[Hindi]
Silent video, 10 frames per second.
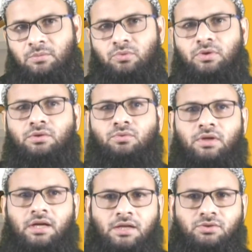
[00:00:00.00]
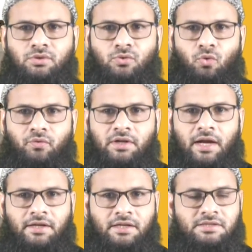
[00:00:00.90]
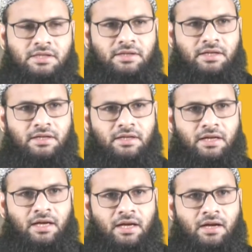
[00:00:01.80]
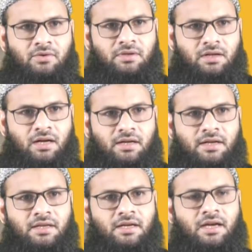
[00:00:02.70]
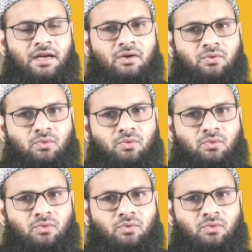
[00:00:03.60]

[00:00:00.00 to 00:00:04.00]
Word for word: पूरी दुनिया जो है कोविड 19 से डर रही है और लड़ रही है और